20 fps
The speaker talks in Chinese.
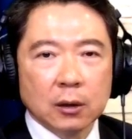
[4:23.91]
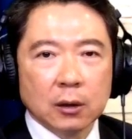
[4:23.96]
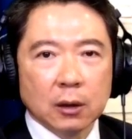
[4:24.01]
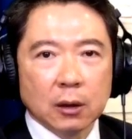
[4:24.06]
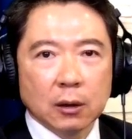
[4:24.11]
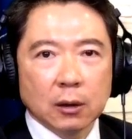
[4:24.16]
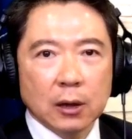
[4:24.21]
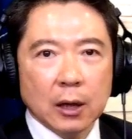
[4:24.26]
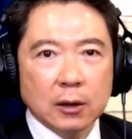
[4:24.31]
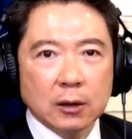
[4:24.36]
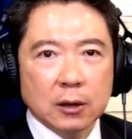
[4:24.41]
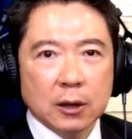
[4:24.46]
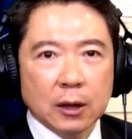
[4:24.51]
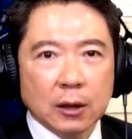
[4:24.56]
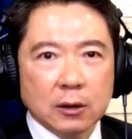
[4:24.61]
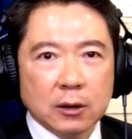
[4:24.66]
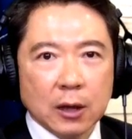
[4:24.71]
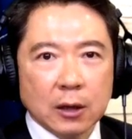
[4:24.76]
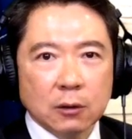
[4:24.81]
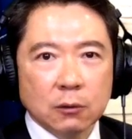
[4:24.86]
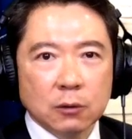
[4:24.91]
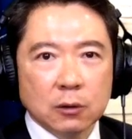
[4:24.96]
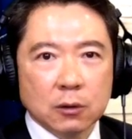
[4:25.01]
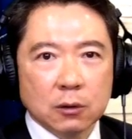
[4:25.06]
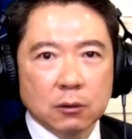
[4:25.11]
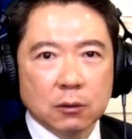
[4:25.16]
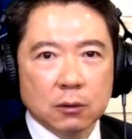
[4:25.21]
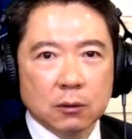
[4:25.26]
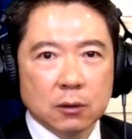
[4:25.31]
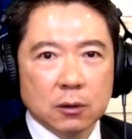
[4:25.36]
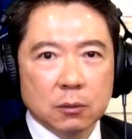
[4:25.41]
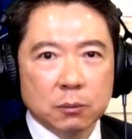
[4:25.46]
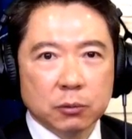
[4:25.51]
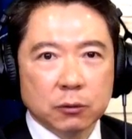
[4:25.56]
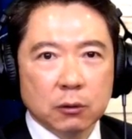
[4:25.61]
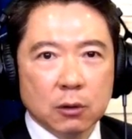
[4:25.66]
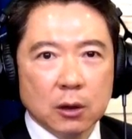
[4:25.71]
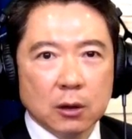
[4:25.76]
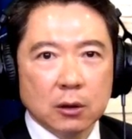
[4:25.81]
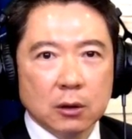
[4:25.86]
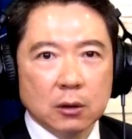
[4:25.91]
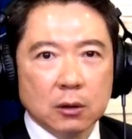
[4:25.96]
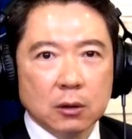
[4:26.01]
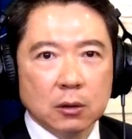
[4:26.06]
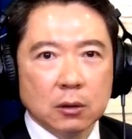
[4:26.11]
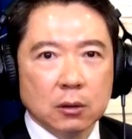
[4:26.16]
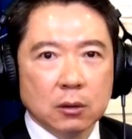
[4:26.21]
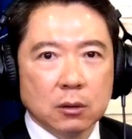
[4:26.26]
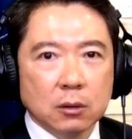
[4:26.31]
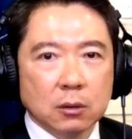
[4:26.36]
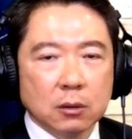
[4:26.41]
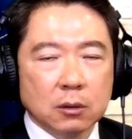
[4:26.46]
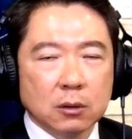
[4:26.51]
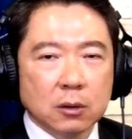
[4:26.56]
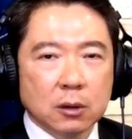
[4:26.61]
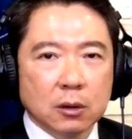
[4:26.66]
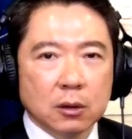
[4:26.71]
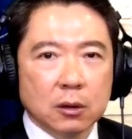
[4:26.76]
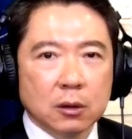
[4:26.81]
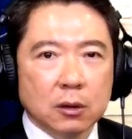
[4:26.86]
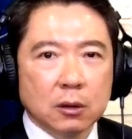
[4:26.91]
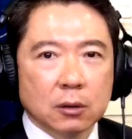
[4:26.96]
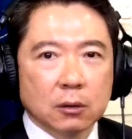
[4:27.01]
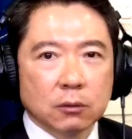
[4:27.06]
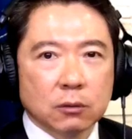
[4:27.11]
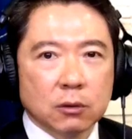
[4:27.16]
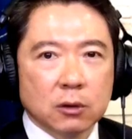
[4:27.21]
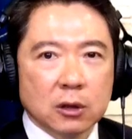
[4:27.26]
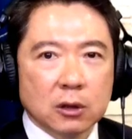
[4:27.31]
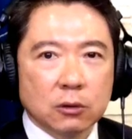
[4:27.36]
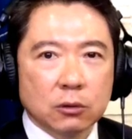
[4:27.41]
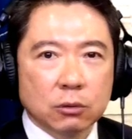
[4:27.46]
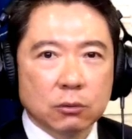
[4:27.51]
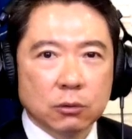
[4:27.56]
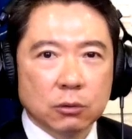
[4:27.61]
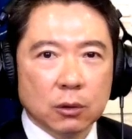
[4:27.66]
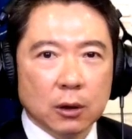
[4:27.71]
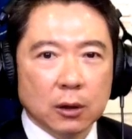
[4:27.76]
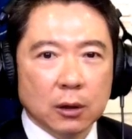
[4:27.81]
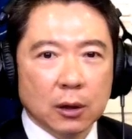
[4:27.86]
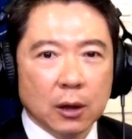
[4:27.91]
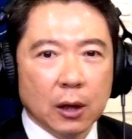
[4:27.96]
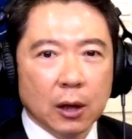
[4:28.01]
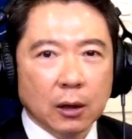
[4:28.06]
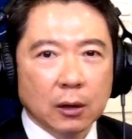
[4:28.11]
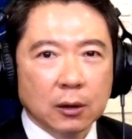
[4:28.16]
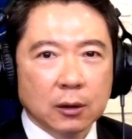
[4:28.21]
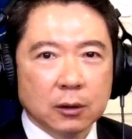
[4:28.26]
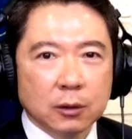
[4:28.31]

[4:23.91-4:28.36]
哦，看起来蔡英文总统是不愿意这个举行初选的哈，